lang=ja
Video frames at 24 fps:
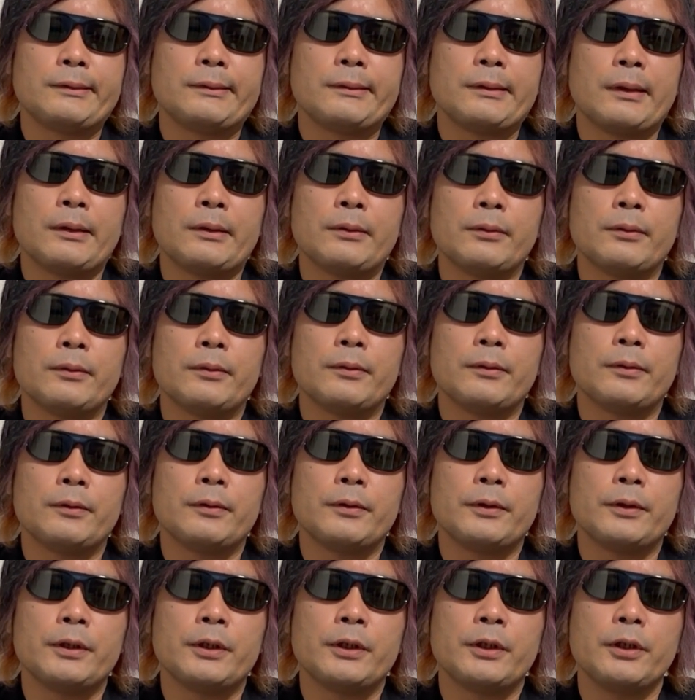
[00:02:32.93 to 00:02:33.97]
あ
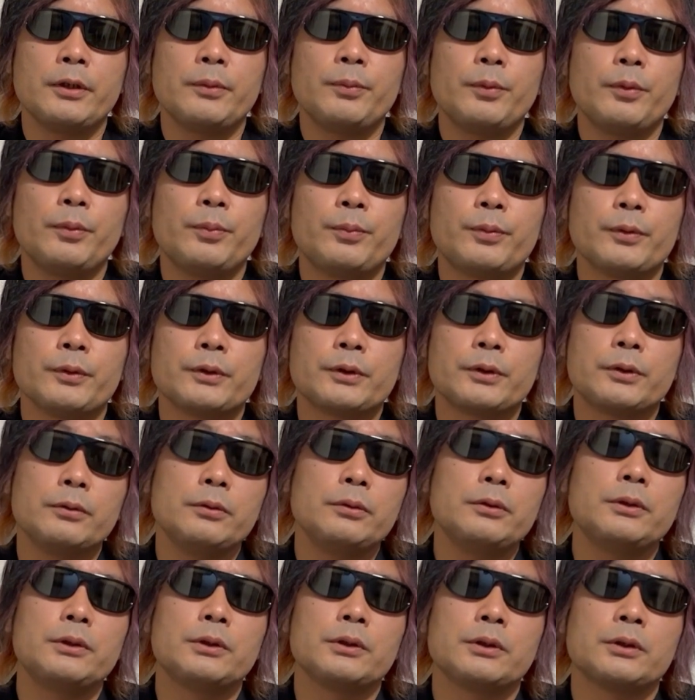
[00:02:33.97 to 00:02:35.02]
の、イギーポップ、
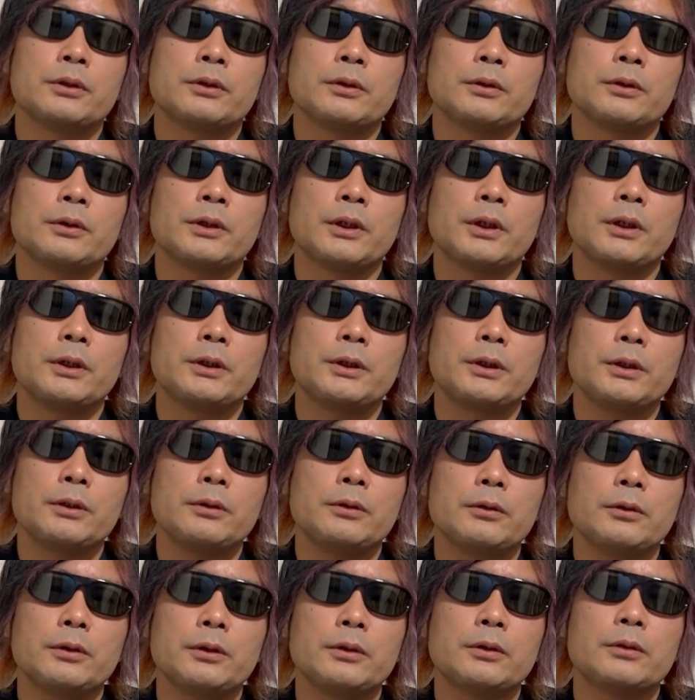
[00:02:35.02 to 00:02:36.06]
ストゥージーズのサーチ
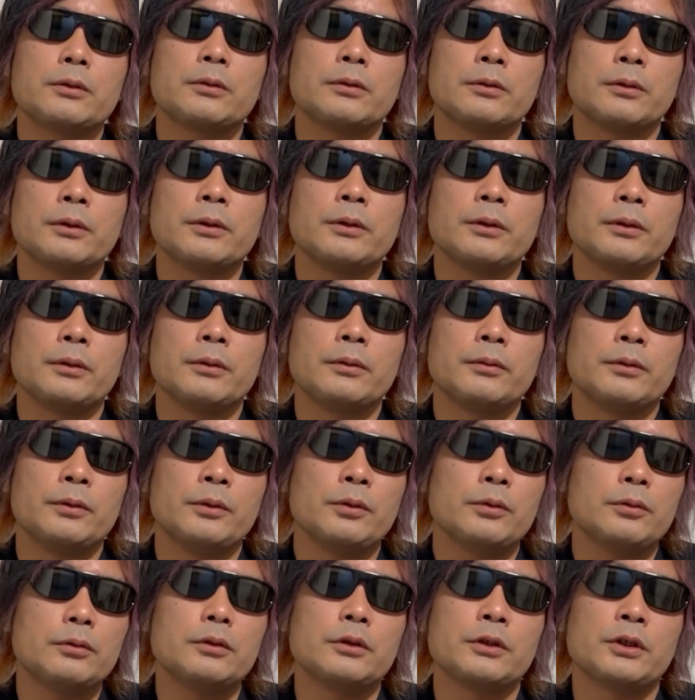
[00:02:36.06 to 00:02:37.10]
デストロイ、
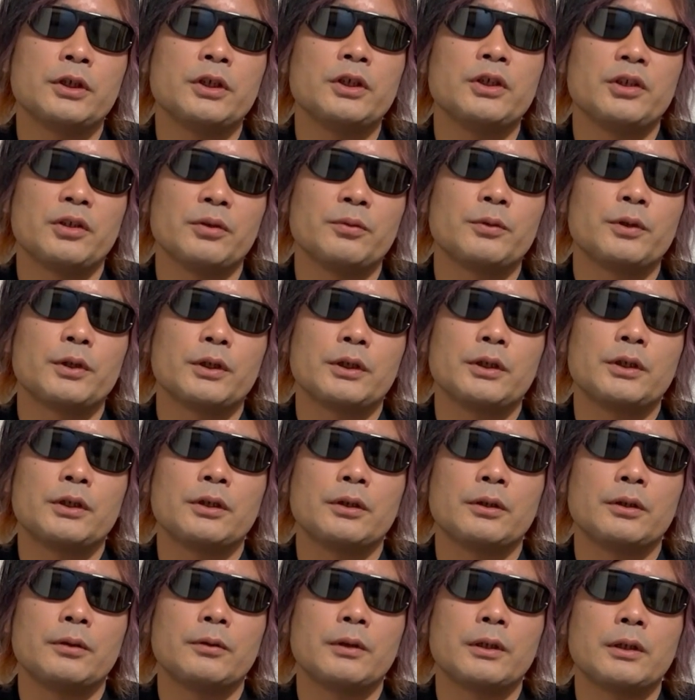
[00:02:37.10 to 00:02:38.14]
よく聞いてもらっ
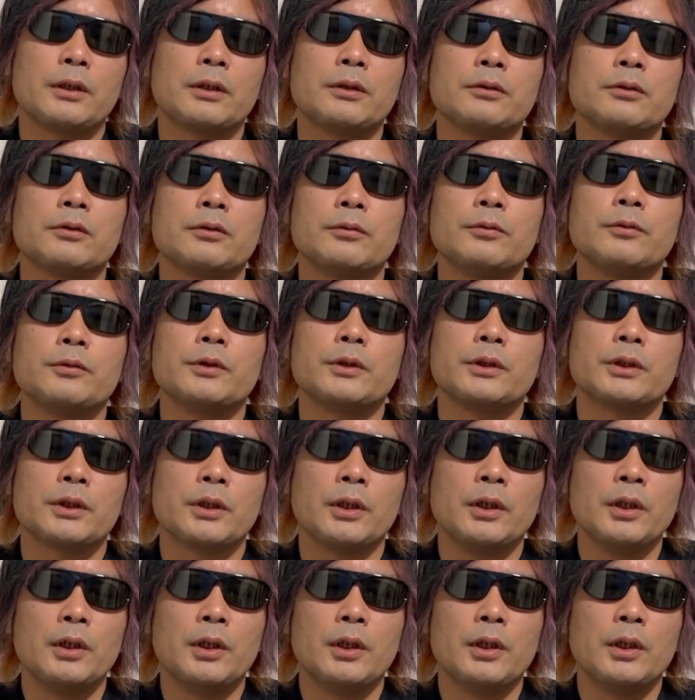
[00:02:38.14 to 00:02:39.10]
たらわかると思います。